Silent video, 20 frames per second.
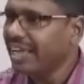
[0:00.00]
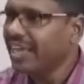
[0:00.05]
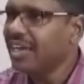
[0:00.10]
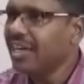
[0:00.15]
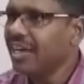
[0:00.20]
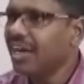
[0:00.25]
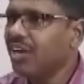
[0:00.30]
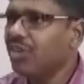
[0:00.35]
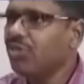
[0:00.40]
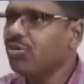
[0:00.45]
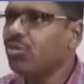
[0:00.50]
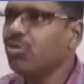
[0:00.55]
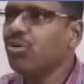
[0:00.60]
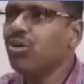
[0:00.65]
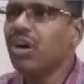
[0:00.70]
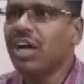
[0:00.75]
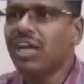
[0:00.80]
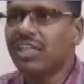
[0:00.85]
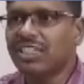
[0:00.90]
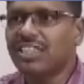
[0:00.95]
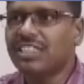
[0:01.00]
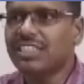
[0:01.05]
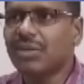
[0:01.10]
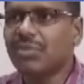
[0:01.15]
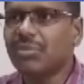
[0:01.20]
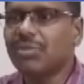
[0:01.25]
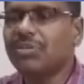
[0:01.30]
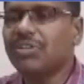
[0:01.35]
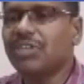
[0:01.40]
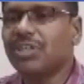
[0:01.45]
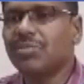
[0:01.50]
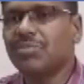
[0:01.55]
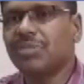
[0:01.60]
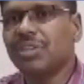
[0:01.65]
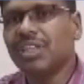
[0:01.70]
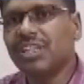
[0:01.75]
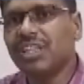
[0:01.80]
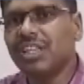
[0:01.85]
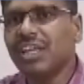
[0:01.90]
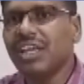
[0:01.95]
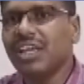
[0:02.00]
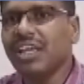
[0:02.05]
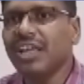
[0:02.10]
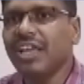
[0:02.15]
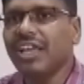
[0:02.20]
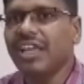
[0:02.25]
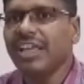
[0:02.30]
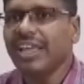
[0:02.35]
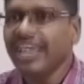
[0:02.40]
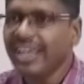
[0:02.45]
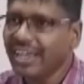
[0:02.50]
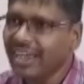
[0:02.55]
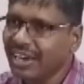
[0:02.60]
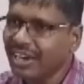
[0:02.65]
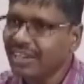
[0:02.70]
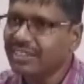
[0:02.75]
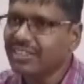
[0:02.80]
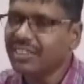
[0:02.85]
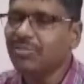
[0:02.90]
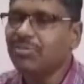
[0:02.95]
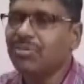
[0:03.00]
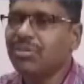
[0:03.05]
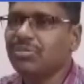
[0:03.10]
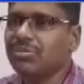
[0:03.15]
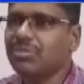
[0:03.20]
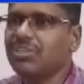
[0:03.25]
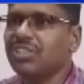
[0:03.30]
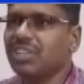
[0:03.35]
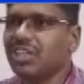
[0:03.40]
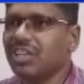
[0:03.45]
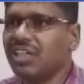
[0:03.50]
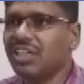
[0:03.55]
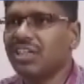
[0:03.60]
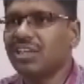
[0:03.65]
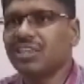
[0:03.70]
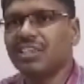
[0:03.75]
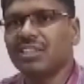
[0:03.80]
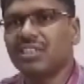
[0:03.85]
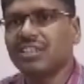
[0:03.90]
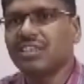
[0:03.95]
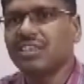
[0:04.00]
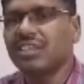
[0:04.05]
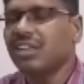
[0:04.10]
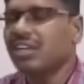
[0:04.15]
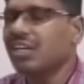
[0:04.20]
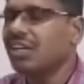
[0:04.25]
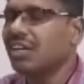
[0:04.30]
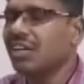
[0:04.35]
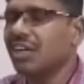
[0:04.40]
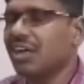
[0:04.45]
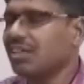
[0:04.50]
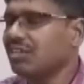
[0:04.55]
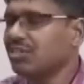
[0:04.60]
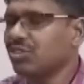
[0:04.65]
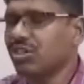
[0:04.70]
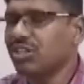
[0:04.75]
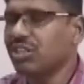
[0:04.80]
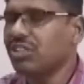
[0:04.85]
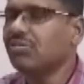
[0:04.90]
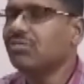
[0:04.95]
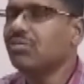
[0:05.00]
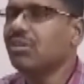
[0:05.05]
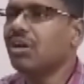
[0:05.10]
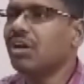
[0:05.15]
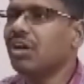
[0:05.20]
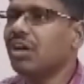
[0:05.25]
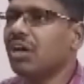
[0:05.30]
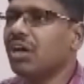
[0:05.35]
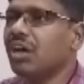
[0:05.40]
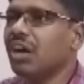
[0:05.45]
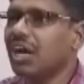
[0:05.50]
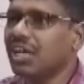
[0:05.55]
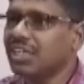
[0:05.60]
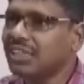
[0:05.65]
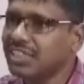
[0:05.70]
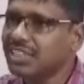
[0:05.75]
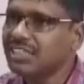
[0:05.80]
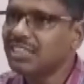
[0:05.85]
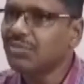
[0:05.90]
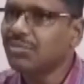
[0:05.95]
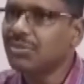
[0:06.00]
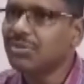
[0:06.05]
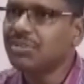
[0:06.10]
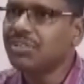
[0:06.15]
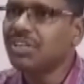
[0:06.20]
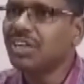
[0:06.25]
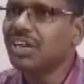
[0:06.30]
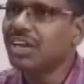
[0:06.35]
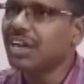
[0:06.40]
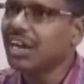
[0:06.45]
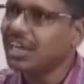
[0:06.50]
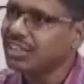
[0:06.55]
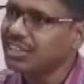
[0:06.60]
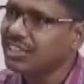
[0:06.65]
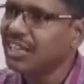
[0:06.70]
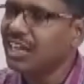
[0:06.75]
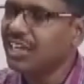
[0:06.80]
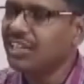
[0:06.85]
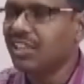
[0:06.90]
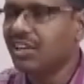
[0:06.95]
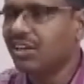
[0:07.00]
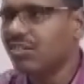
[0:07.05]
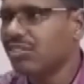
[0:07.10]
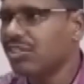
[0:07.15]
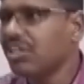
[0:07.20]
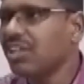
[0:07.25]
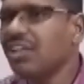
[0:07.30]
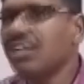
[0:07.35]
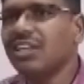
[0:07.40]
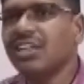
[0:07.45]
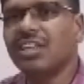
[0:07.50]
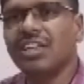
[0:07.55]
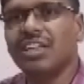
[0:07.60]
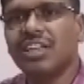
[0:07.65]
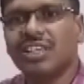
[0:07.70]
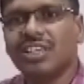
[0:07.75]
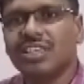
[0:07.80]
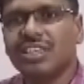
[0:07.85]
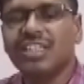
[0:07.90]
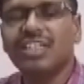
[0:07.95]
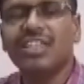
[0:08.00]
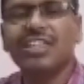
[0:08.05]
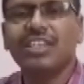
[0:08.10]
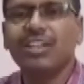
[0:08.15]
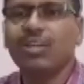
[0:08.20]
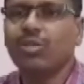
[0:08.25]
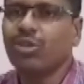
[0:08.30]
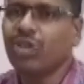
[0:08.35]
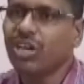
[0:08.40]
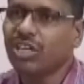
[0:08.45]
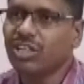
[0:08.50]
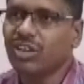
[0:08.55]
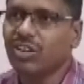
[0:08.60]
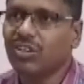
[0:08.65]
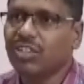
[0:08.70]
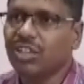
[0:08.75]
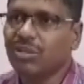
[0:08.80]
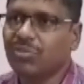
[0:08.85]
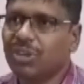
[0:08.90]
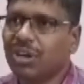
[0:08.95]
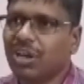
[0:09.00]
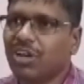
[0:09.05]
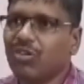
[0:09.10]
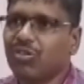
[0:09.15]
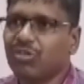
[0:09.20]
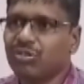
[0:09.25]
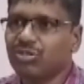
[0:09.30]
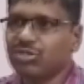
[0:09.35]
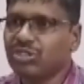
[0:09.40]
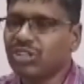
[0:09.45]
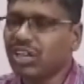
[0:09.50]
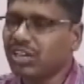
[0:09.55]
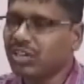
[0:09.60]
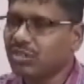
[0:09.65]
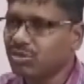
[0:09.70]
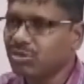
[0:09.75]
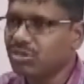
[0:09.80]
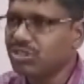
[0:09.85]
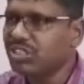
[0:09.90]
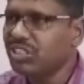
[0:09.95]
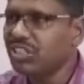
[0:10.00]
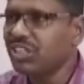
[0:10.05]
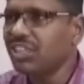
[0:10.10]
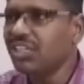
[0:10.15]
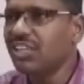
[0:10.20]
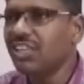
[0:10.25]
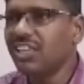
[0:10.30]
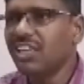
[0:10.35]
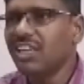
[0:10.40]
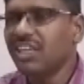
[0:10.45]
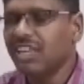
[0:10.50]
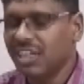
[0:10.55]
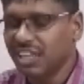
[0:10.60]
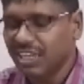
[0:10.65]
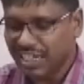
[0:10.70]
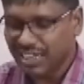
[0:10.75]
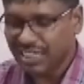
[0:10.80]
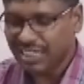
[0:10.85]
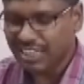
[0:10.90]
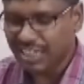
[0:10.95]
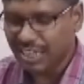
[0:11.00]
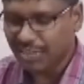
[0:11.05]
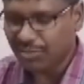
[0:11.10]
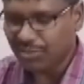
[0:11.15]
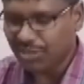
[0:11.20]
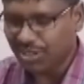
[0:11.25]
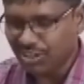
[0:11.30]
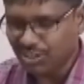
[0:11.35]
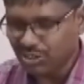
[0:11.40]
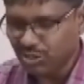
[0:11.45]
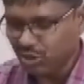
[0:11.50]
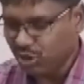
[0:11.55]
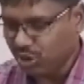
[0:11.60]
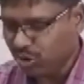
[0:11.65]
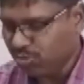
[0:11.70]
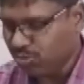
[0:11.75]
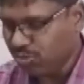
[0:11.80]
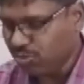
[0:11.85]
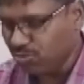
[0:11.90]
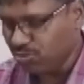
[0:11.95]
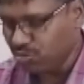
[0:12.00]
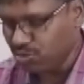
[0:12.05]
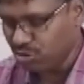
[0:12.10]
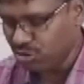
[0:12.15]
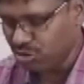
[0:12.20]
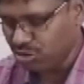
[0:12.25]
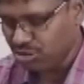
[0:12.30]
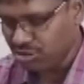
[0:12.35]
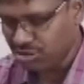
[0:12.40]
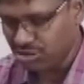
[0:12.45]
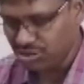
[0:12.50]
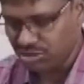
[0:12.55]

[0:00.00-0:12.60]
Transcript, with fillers: এগরা ও কাঁথি সাবডিভিশন মিলিয়ে এগরা সাবডিভিশনের সরি কাঁথি সাবডিভিশনের কাঁথি আদালতে তিনটি লোক আদালত আমরা অনুষ্ঠান করছি এতে আমরা সর্বমোট